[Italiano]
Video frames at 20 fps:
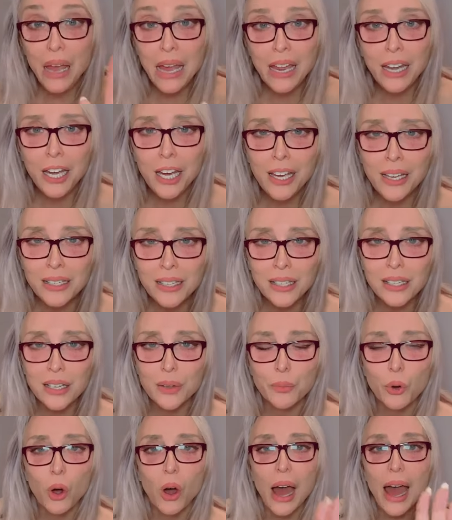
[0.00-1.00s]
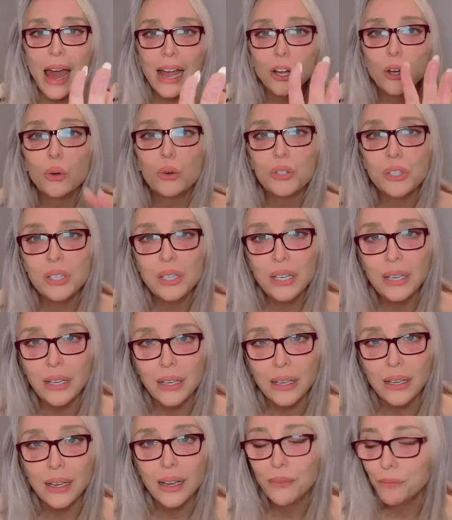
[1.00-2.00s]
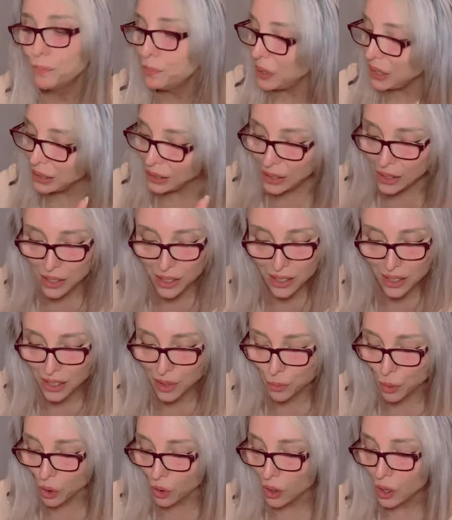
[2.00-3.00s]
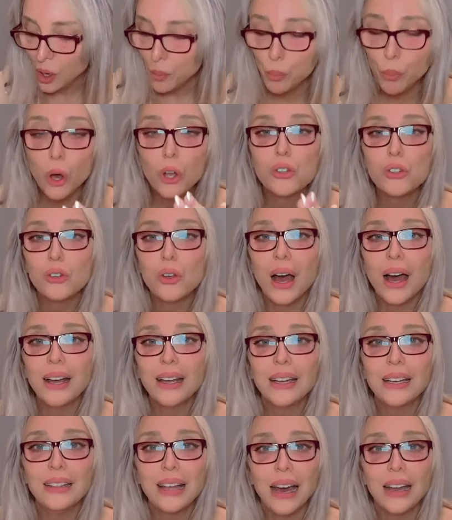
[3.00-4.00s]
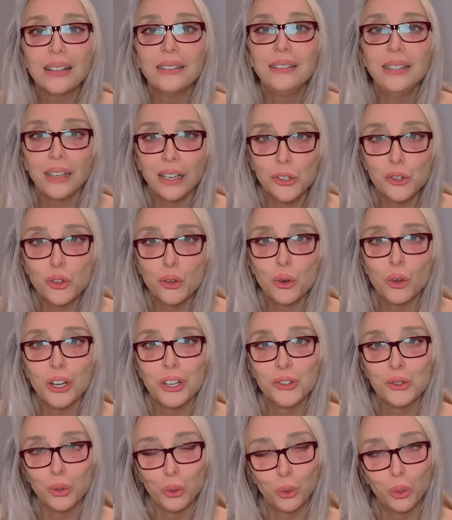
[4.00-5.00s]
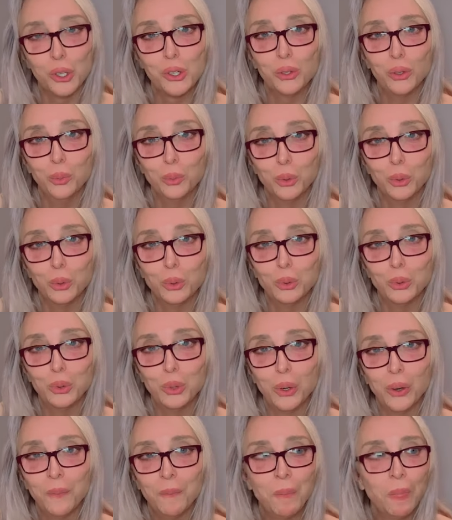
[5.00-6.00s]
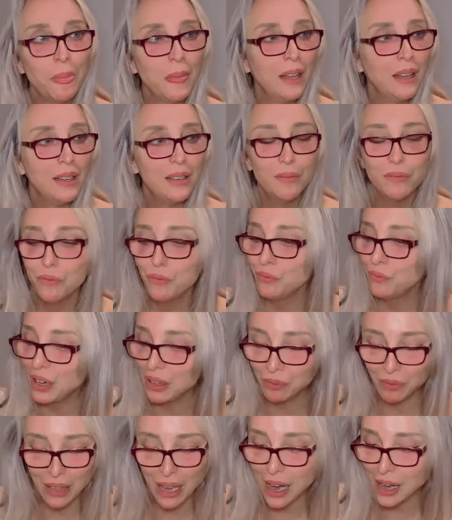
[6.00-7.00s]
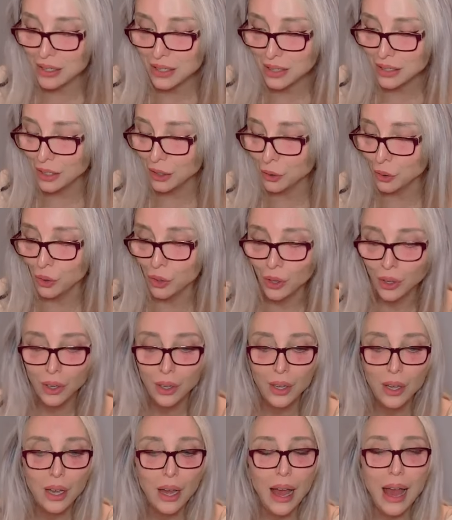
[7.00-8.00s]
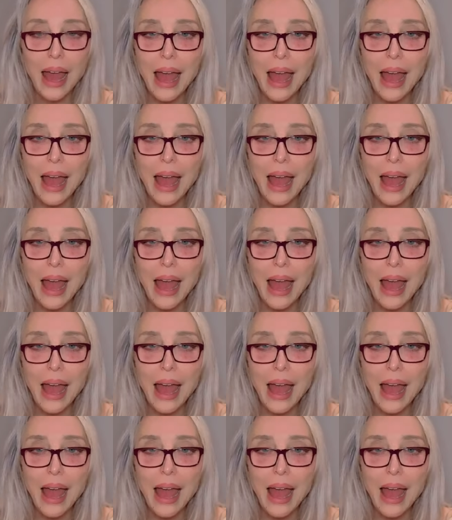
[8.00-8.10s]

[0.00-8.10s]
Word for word: Benissimo, è così, benissimo. Posso anche darti ragione su questo punto. Fantastico.